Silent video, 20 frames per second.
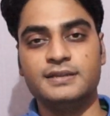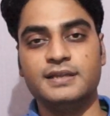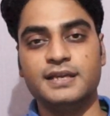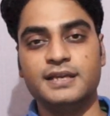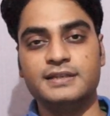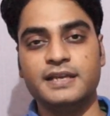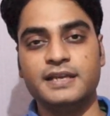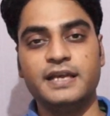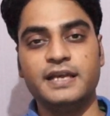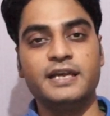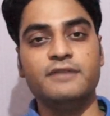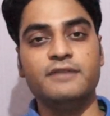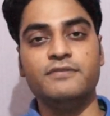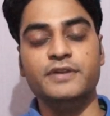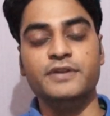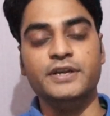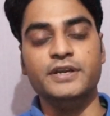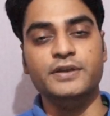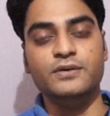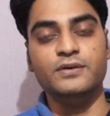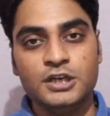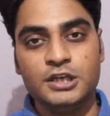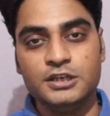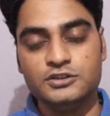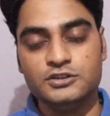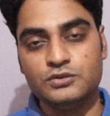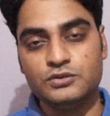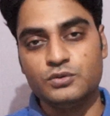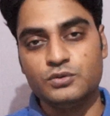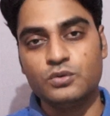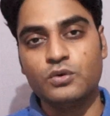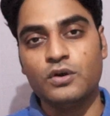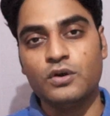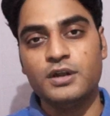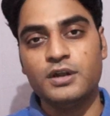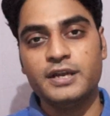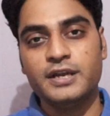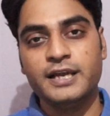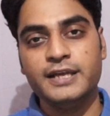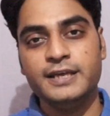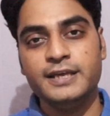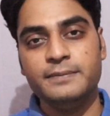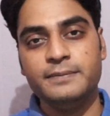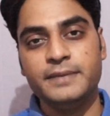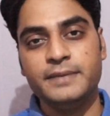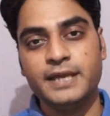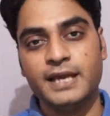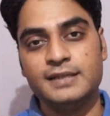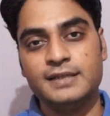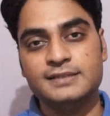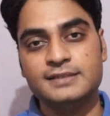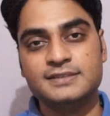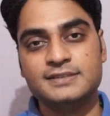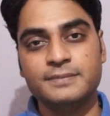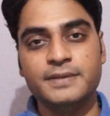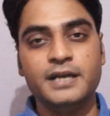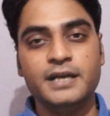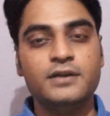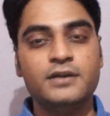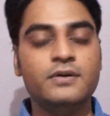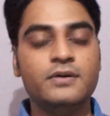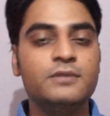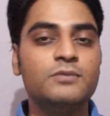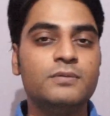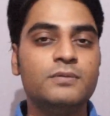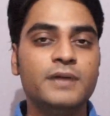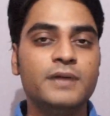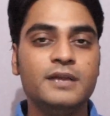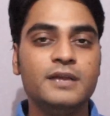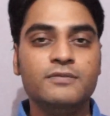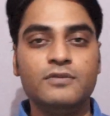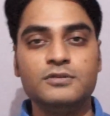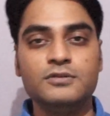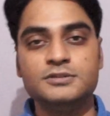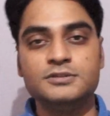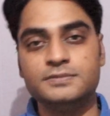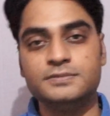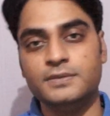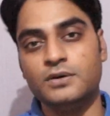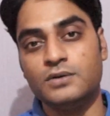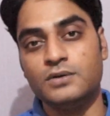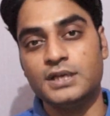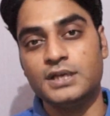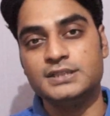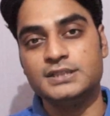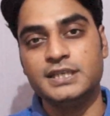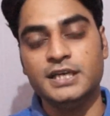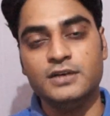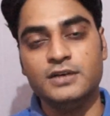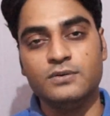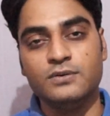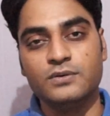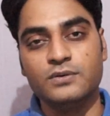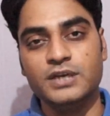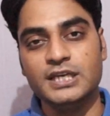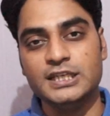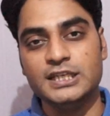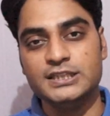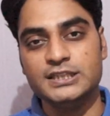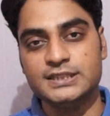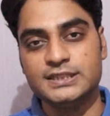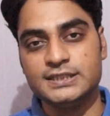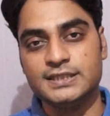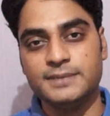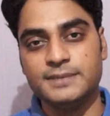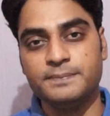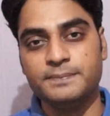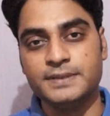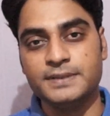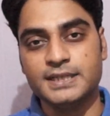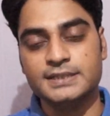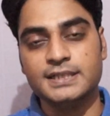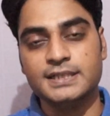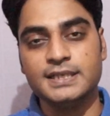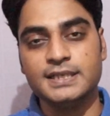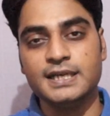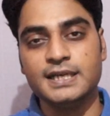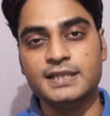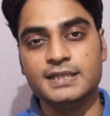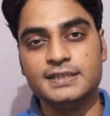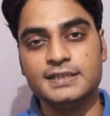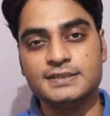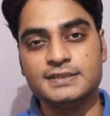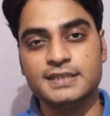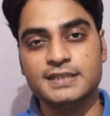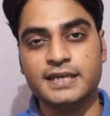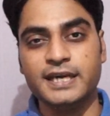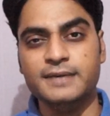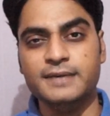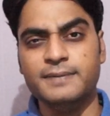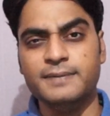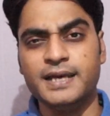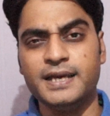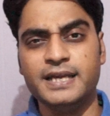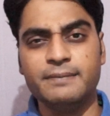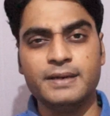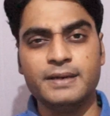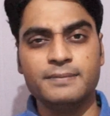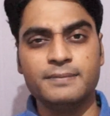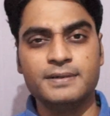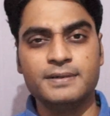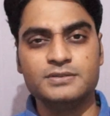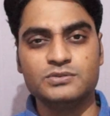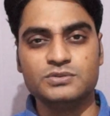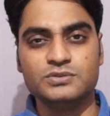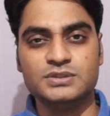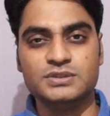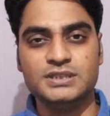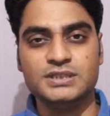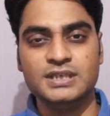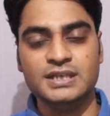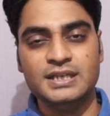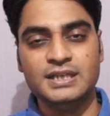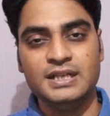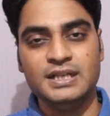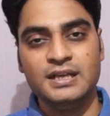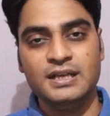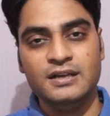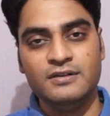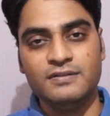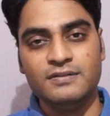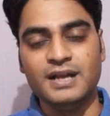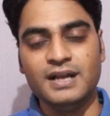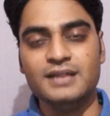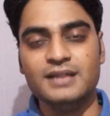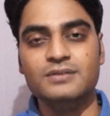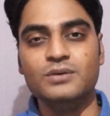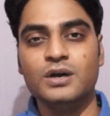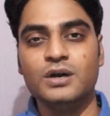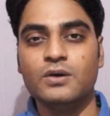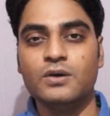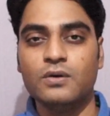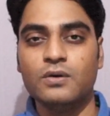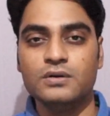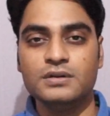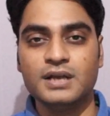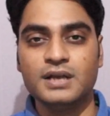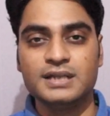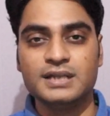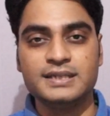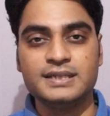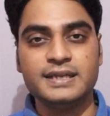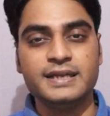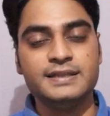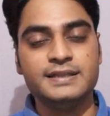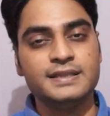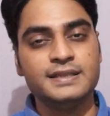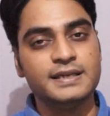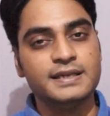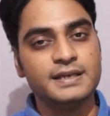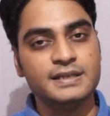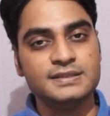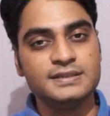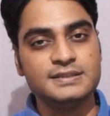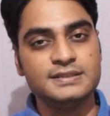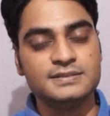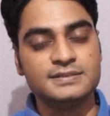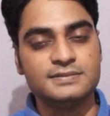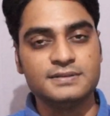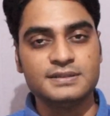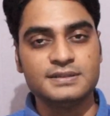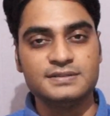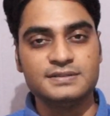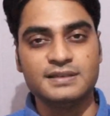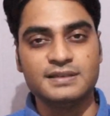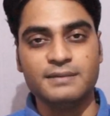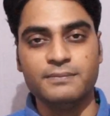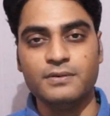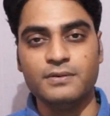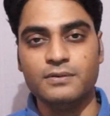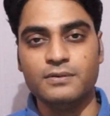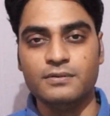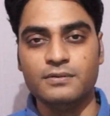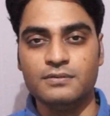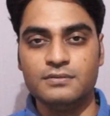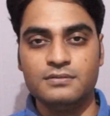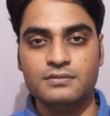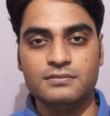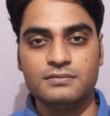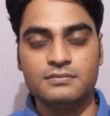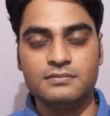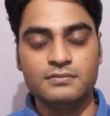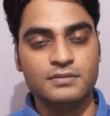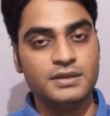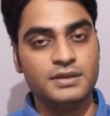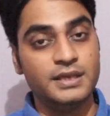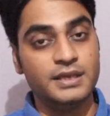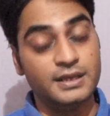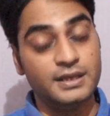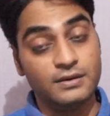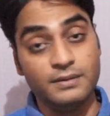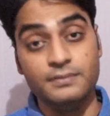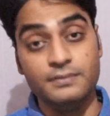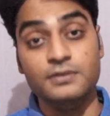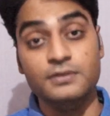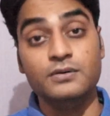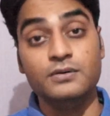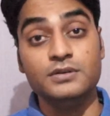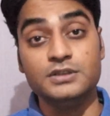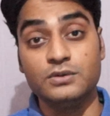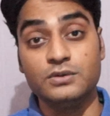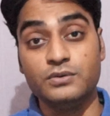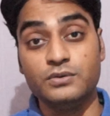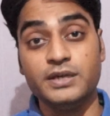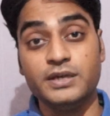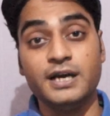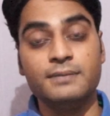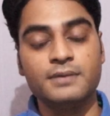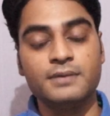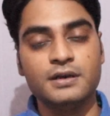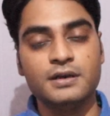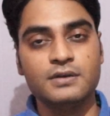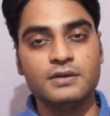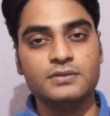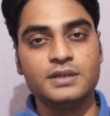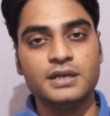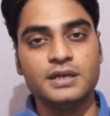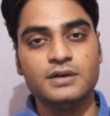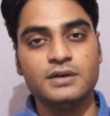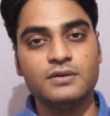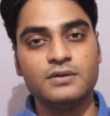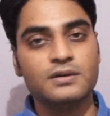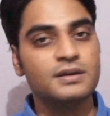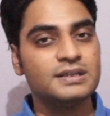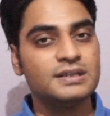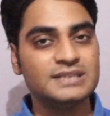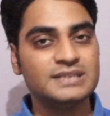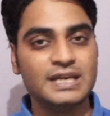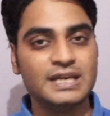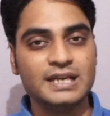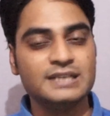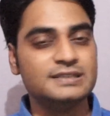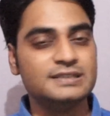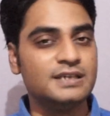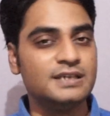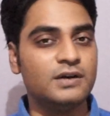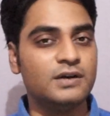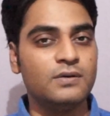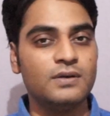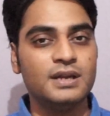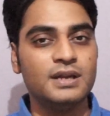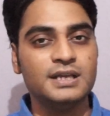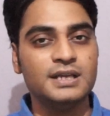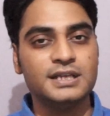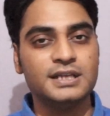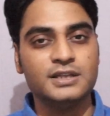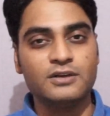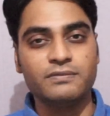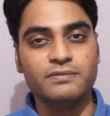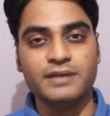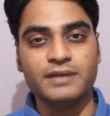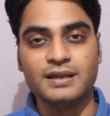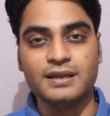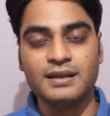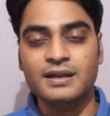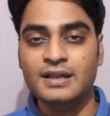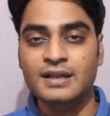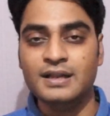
तरह तरह के वीडियो ये जो ट्रू कॉलर है ये मेरे ख्याल से सभी एंड्रॉयड मोबाइल फ़ोन्स में होना चाहिए क्योंकि इससे पता चल जाता है जैसे कई बार हमारे पास कुछ फालतू के कॉल आते रहते हैं जिस वजह से हम लोग कभी कोई ज़रूरी काम कर रहे होते हैं और अचानक किसी का कॉल आ जाता है और फिर